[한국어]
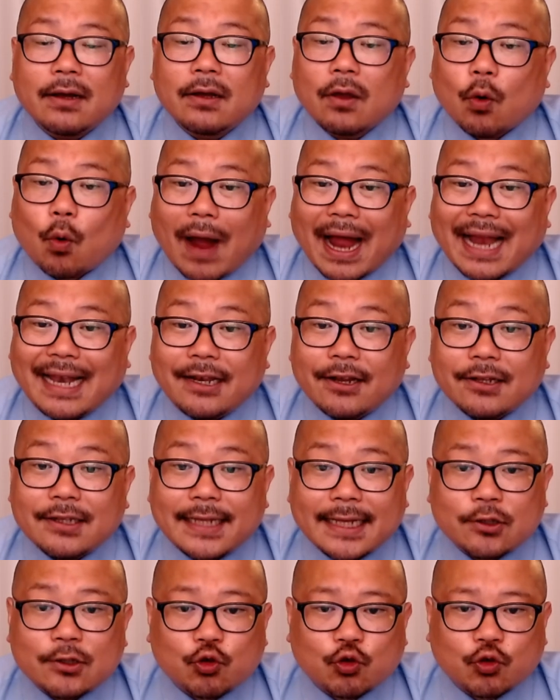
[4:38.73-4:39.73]

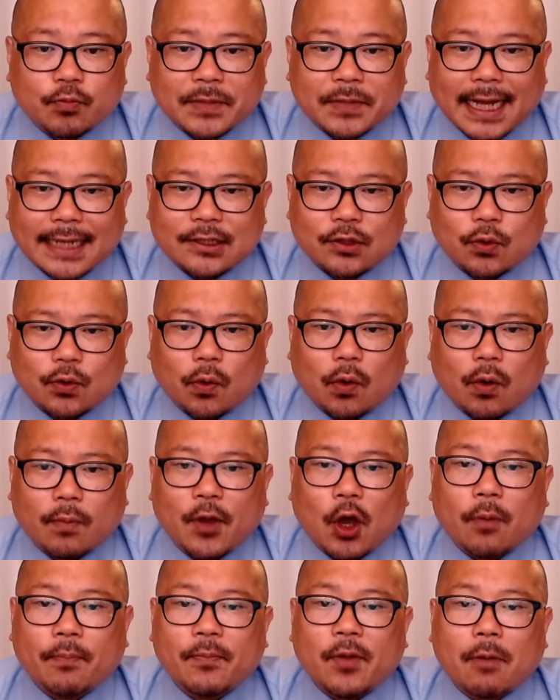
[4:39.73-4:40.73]
관련된 죽음까지도
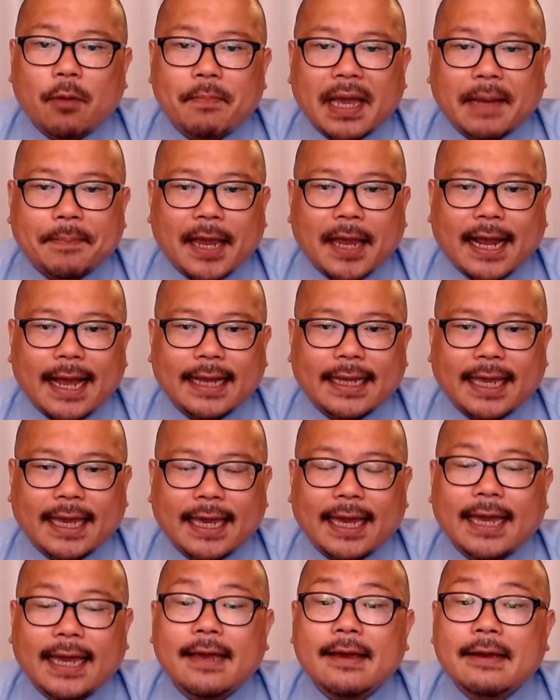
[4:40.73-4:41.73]
명명백백하게